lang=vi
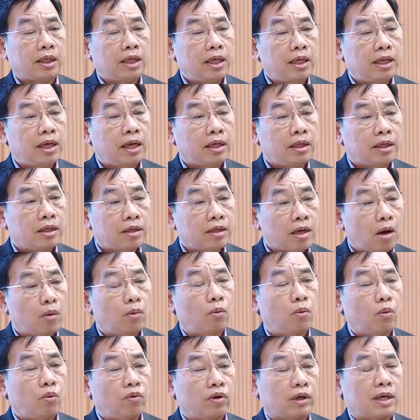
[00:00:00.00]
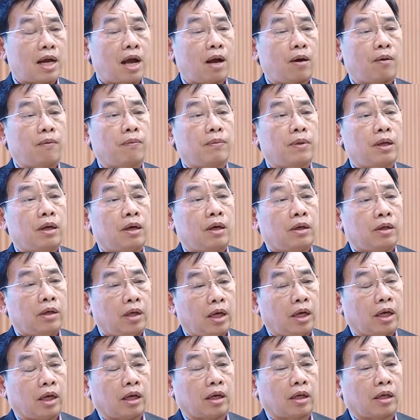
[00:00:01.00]
là mình đi đến những đâu khu vực nào
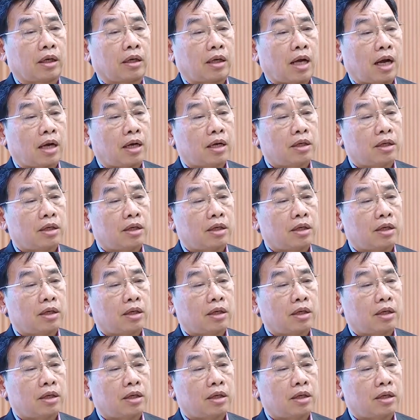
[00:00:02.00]
để